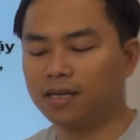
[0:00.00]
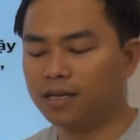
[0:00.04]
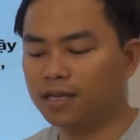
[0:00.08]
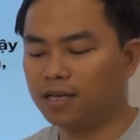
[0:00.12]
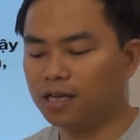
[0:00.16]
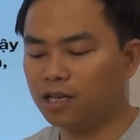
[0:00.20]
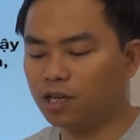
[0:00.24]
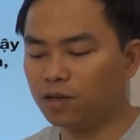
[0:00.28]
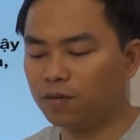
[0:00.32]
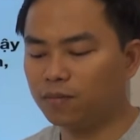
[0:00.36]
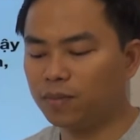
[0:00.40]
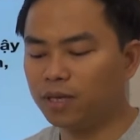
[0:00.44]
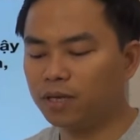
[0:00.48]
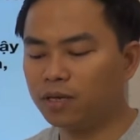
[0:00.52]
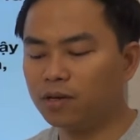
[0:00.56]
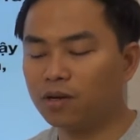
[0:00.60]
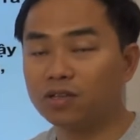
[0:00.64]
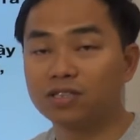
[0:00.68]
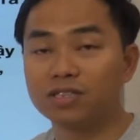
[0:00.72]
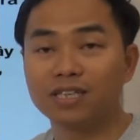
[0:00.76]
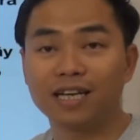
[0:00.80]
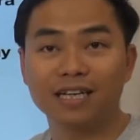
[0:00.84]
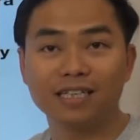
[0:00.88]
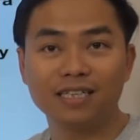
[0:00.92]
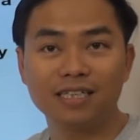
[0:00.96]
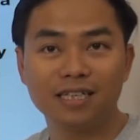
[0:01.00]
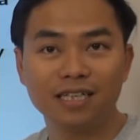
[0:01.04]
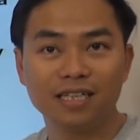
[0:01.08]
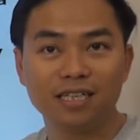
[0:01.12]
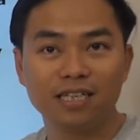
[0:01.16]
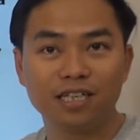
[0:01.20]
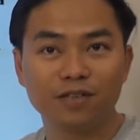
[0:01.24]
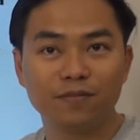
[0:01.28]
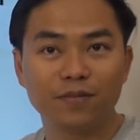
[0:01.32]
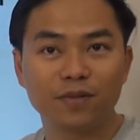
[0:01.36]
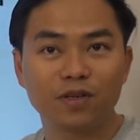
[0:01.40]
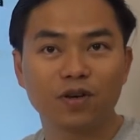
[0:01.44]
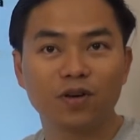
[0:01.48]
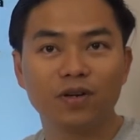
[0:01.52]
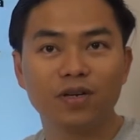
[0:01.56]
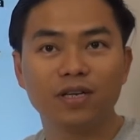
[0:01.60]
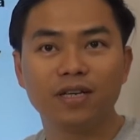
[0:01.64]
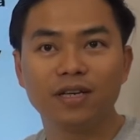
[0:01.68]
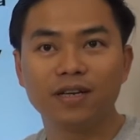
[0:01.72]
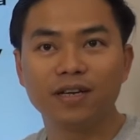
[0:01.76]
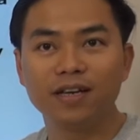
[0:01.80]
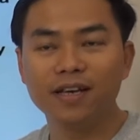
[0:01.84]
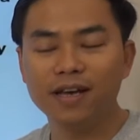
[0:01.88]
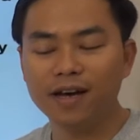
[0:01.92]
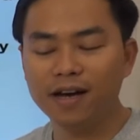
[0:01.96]
à, thế thì nó mới có giá trị nó mới
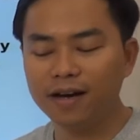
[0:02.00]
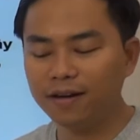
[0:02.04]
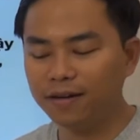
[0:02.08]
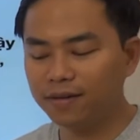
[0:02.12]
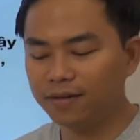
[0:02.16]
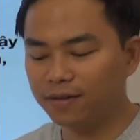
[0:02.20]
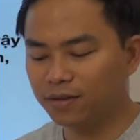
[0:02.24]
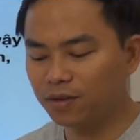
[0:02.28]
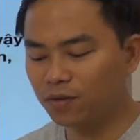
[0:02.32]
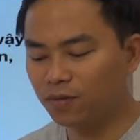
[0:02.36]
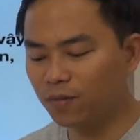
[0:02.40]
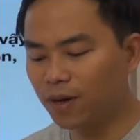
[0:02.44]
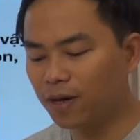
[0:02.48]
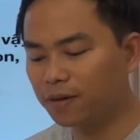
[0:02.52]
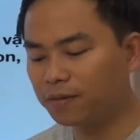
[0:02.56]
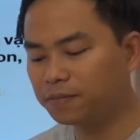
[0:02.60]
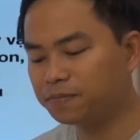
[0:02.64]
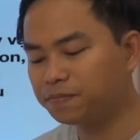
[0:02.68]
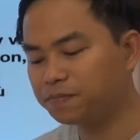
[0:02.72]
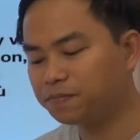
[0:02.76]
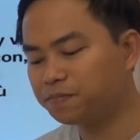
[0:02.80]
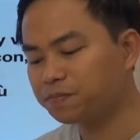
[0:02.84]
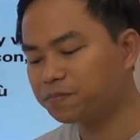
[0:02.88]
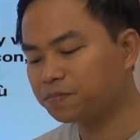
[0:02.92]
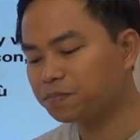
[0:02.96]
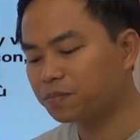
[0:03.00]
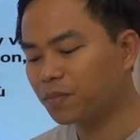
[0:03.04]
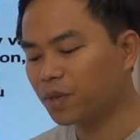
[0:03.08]
có ý nghĩa đúng không